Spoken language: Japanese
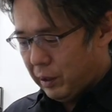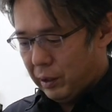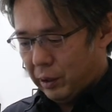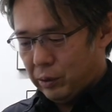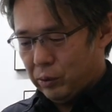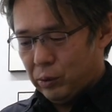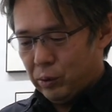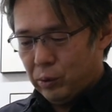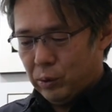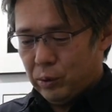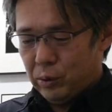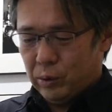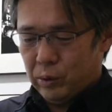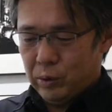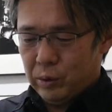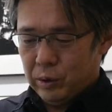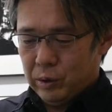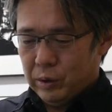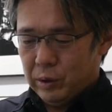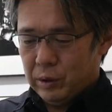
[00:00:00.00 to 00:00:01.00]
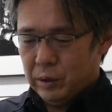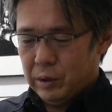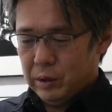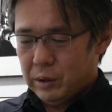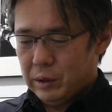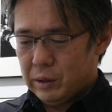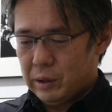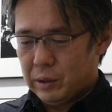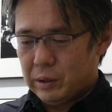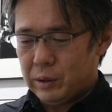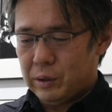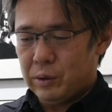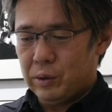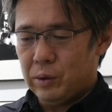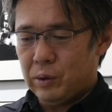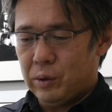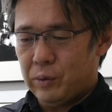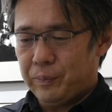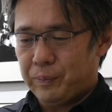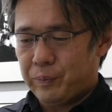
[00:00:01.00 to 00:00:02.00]
あの写真
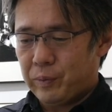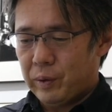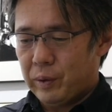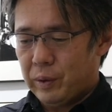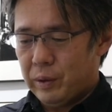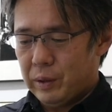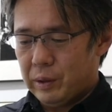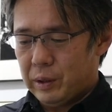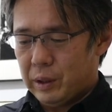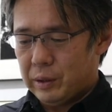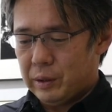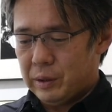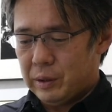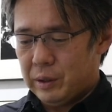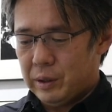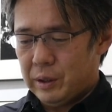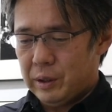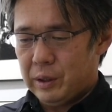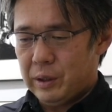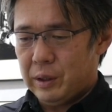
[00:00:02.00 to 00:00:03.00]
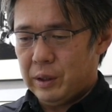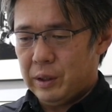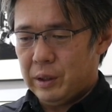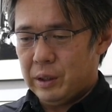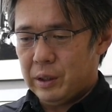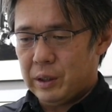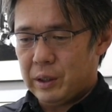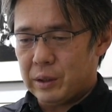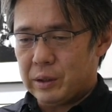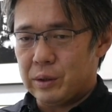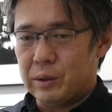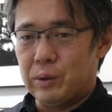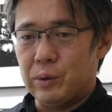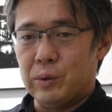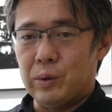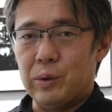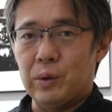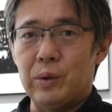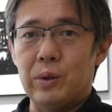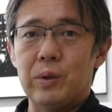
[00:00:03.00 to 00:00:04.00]
の展示活動
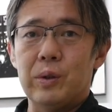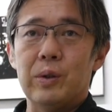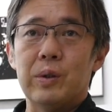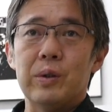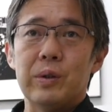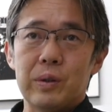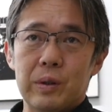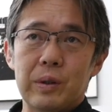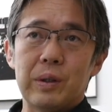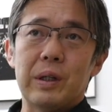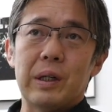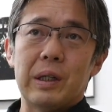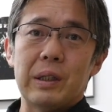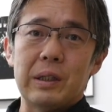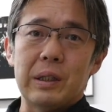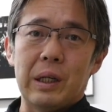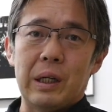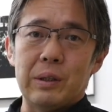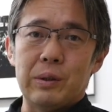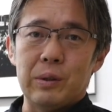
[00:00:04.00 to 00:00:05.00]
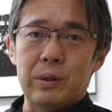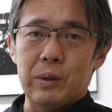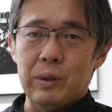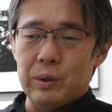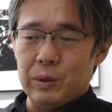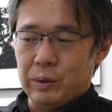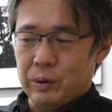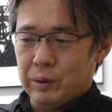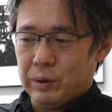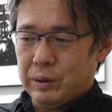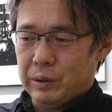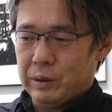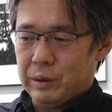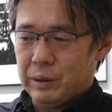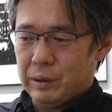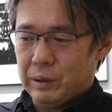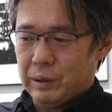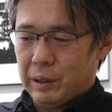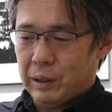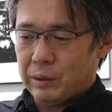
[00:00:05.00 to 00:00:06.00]
をあの
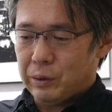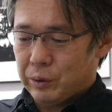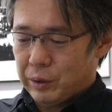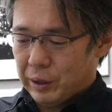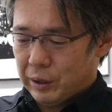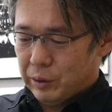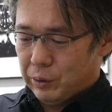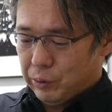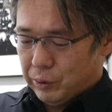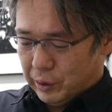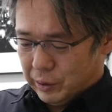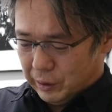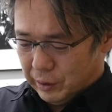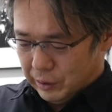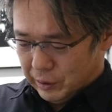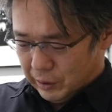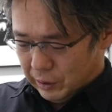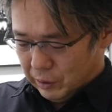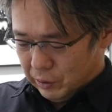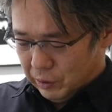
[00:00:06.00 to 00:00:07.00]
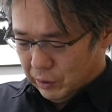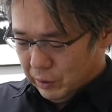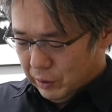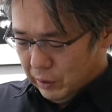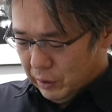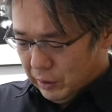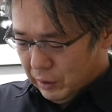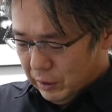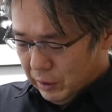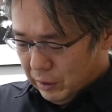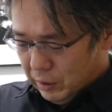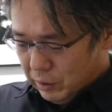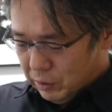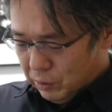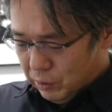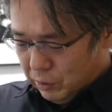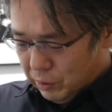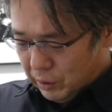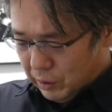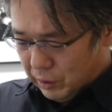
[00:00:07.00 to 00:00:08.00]
継続的に行ってるんですけどそ
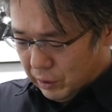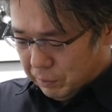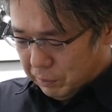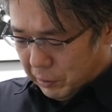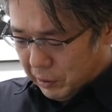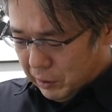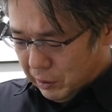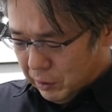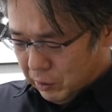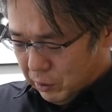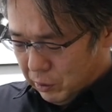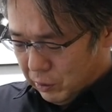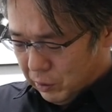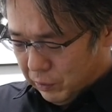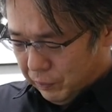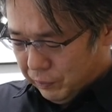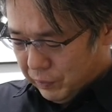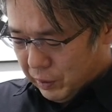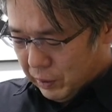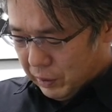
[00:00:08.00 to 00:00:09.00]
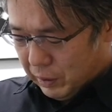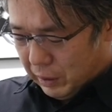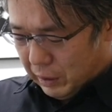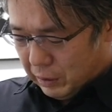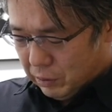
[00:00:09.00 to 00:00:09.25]
の時にパリのあ